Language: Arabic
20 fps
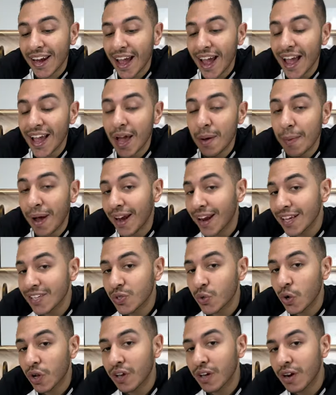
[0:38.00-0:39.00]
حاجه معلقه
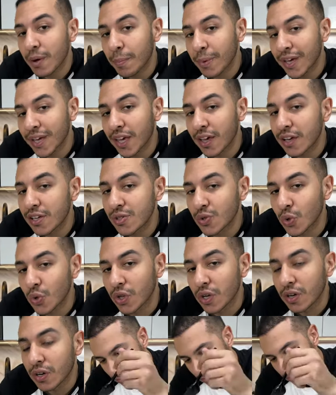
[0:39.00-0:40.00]
صغيره بيكنج
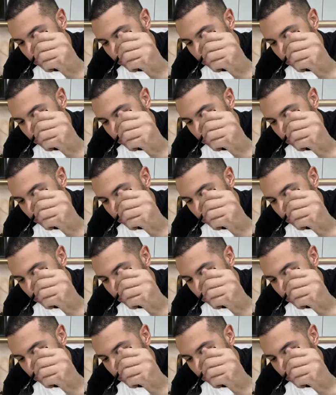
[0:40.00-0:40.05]
صودا